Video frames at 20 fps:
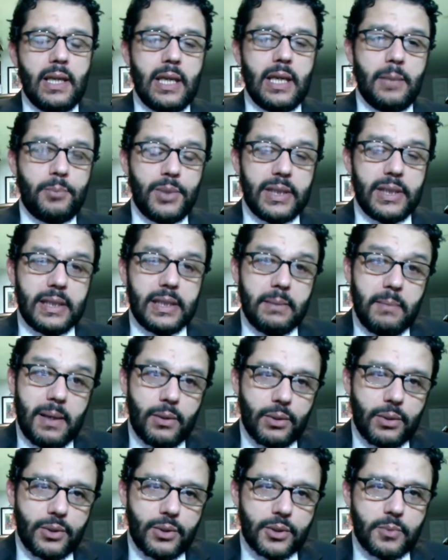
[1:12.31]
et puis qui
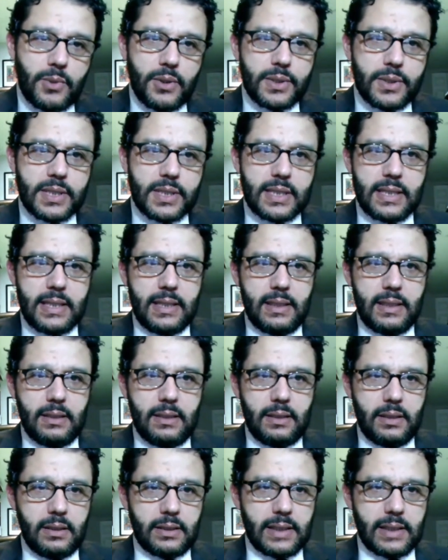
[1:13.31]
malheureusement s'est